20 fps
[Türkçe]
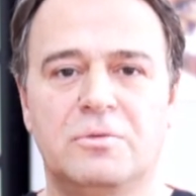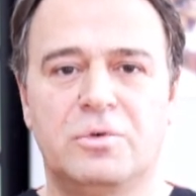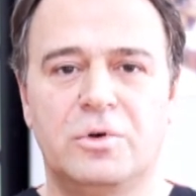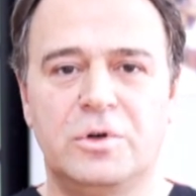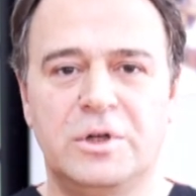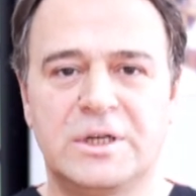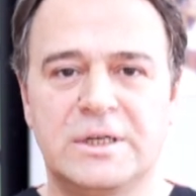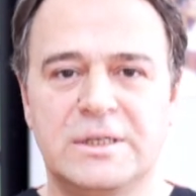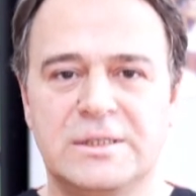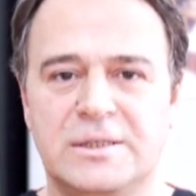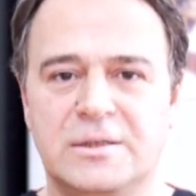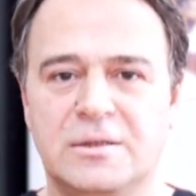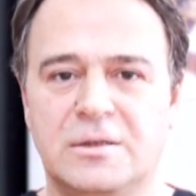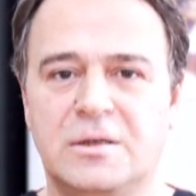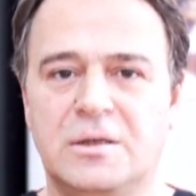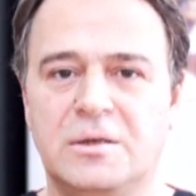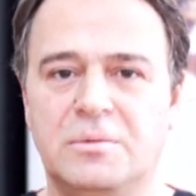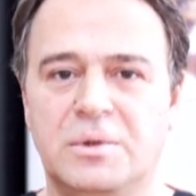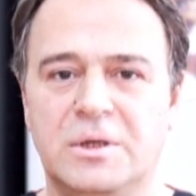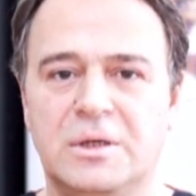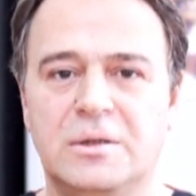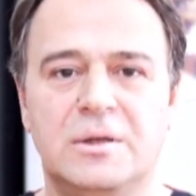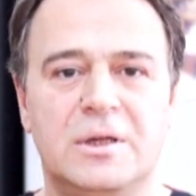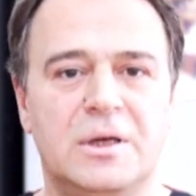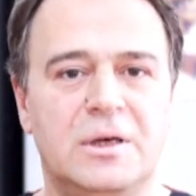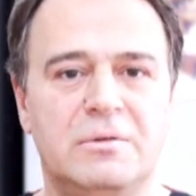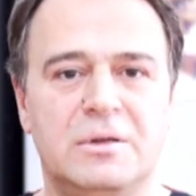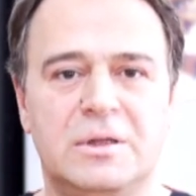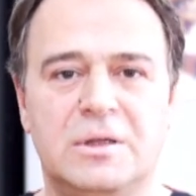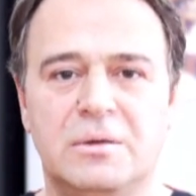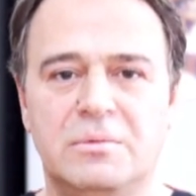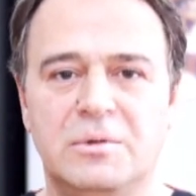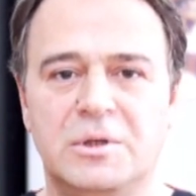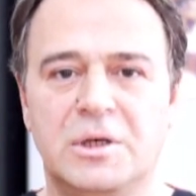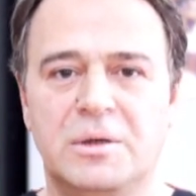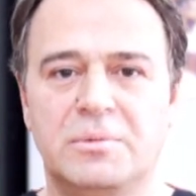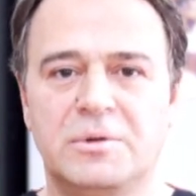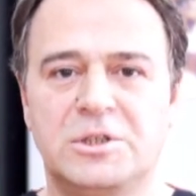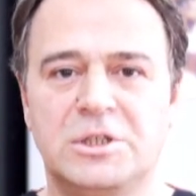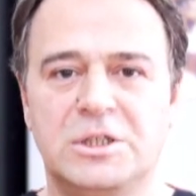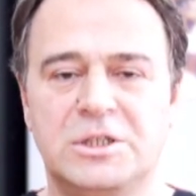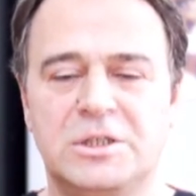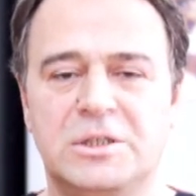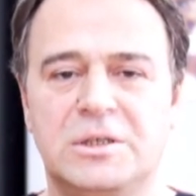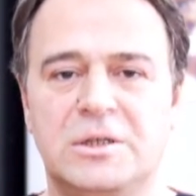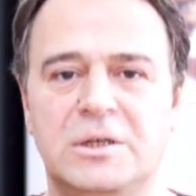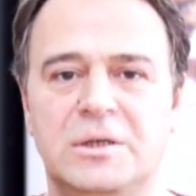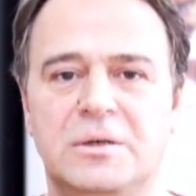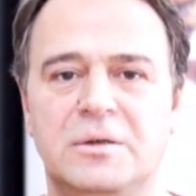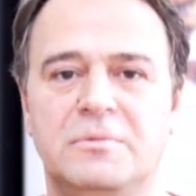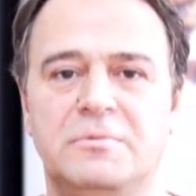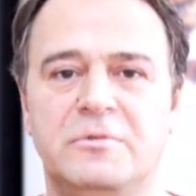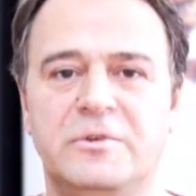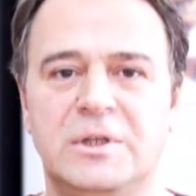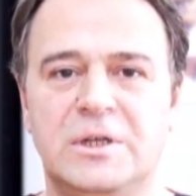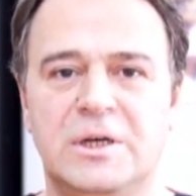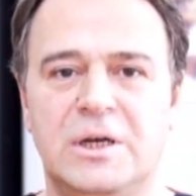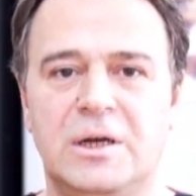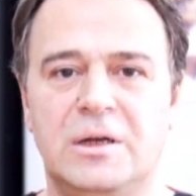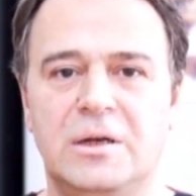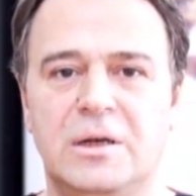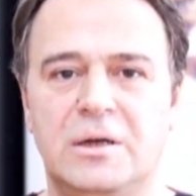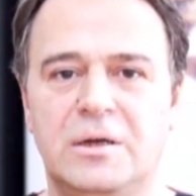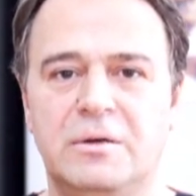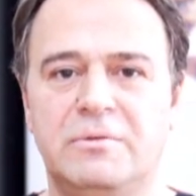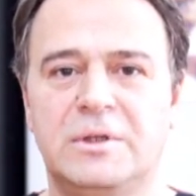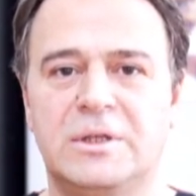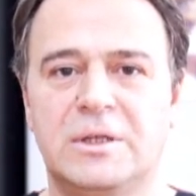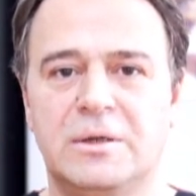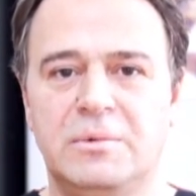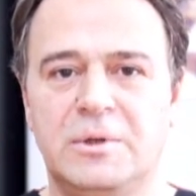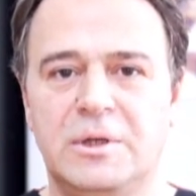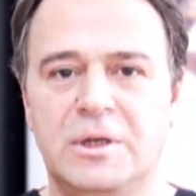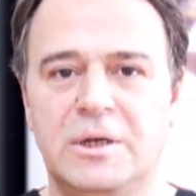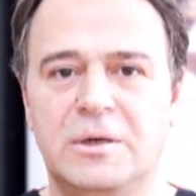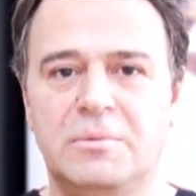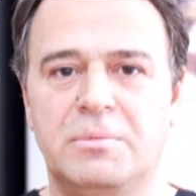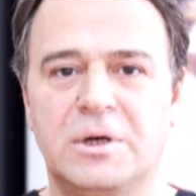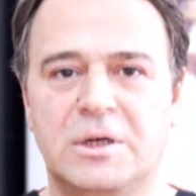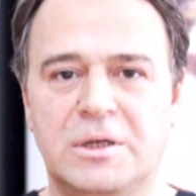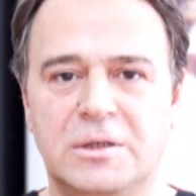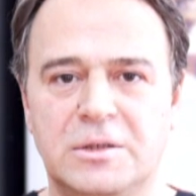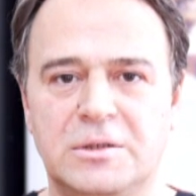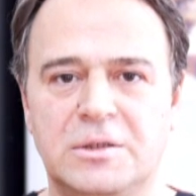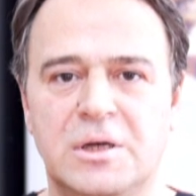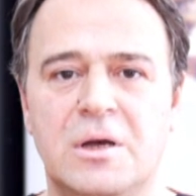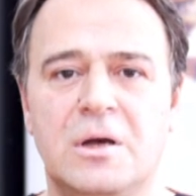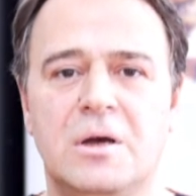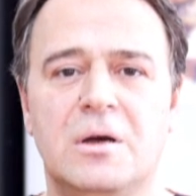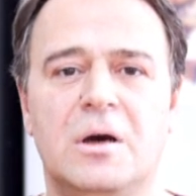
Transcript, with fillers: folik asit gibi, D vitamini gibi çeşitli minerallere, vitaminlere bakılır.